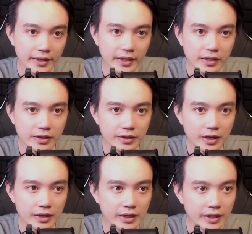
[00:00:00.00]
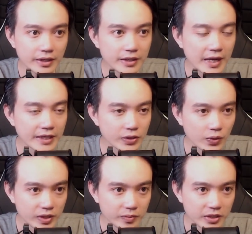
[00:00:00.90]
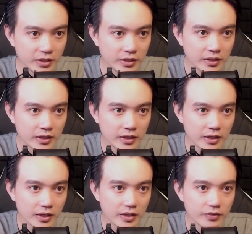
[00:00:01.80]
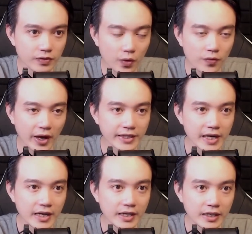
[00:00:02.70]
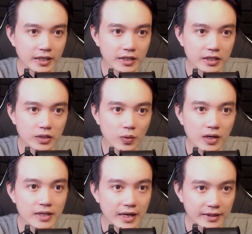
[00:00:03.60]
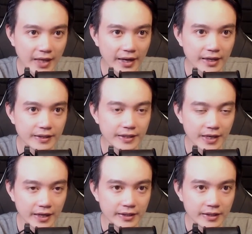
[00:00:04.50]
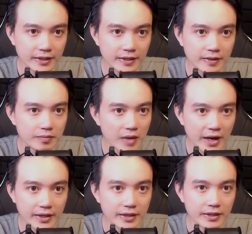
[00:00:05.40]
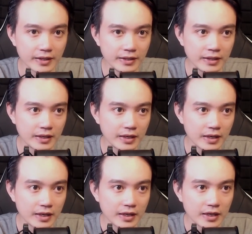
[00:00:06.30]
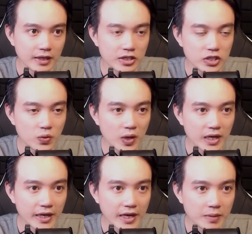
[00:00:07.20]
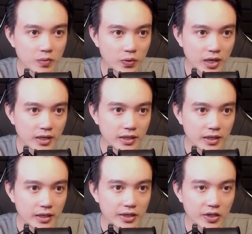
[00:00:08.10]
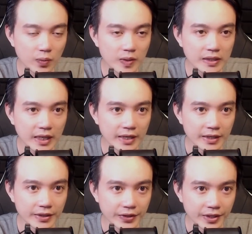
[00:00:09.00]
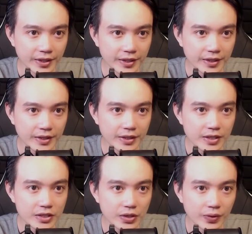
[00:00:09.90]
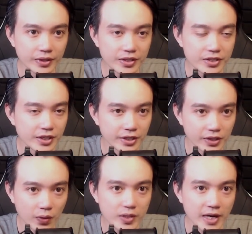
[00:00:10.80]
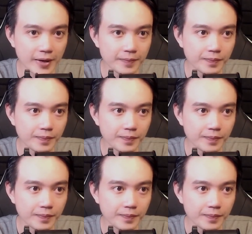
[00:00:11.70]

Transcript: Cái gương lơ lửng như đang trôi trong nước, phủ vải trắng như quấn khăn tang lên di ảnh, bay lơ lửng. Xung quanh là các mô đất đụng lên thành hình người rồi xì khối ra.